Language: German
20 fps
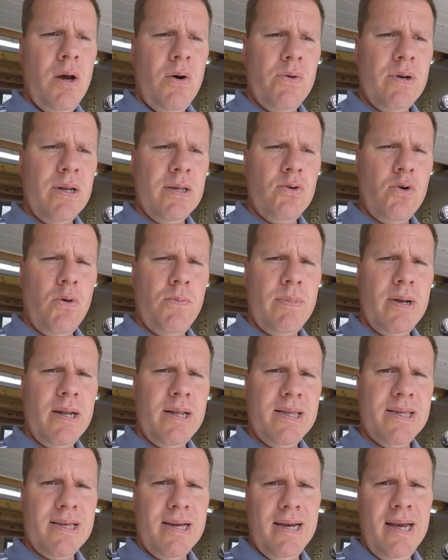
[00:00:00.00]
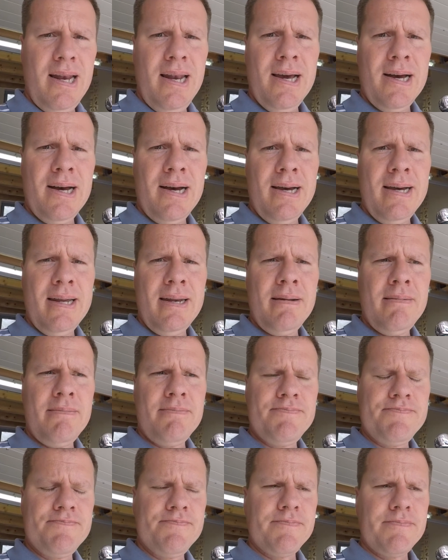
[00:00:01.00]
und es kommt eine Zeile rein
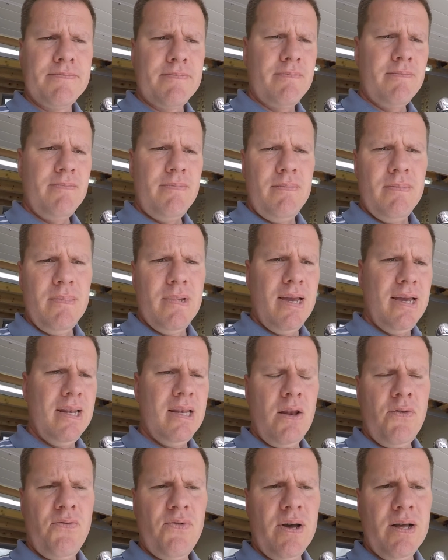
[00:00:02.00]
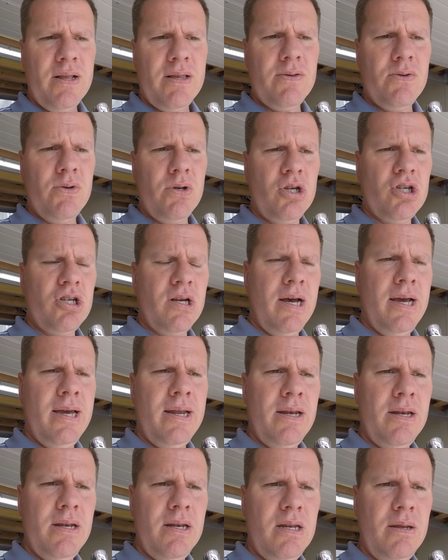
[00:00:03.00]
in den
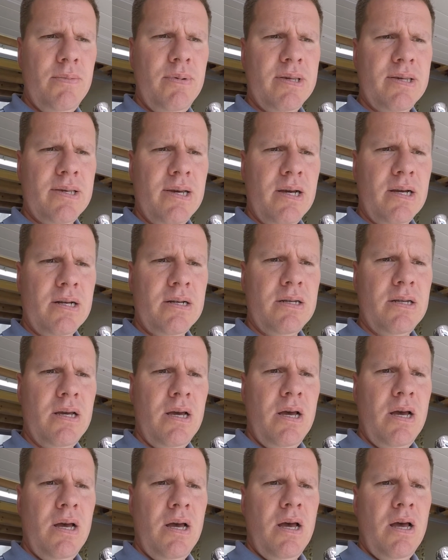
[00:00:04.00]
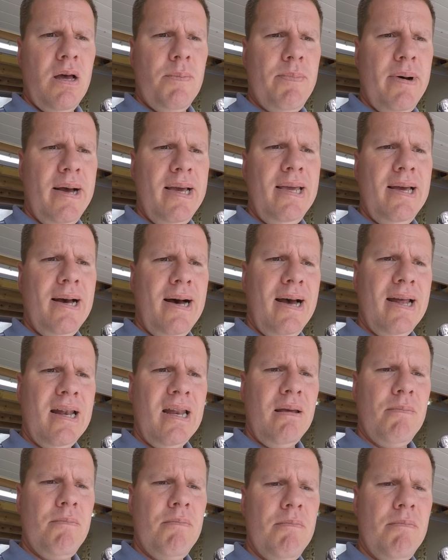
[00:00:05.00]
Fahrzeugschein, die besagt, bei
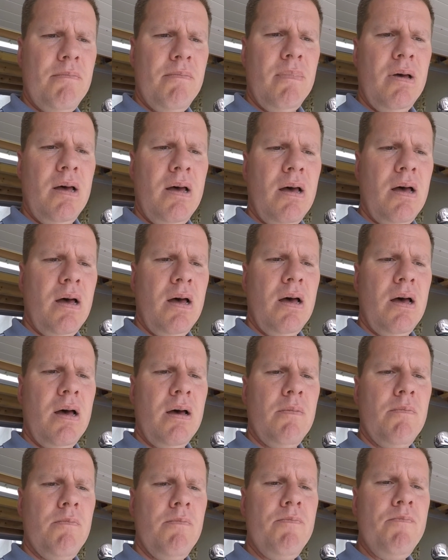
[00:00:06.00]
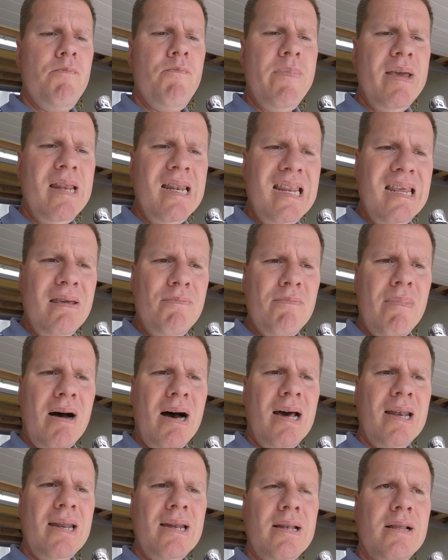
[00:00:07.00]
einem
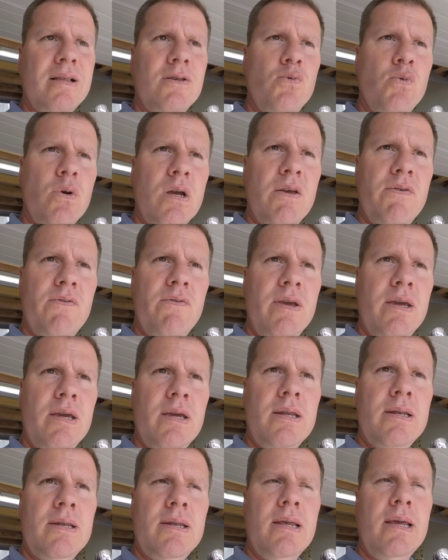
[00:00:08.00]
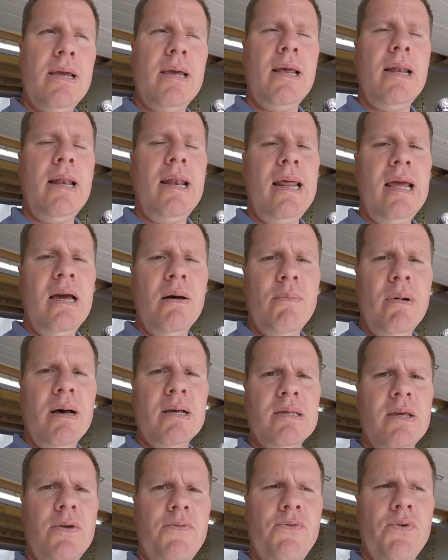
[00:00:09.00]
minimalen Zugewicht
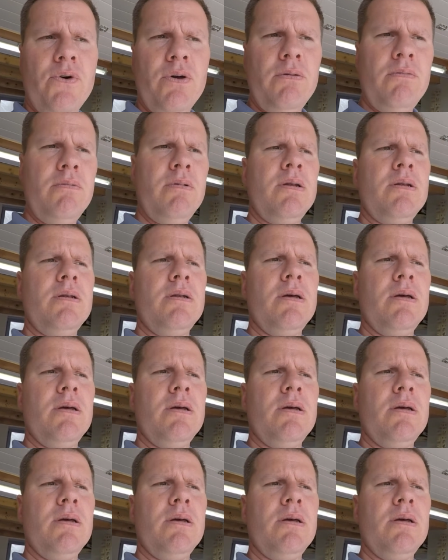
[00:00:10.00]
Leermaße von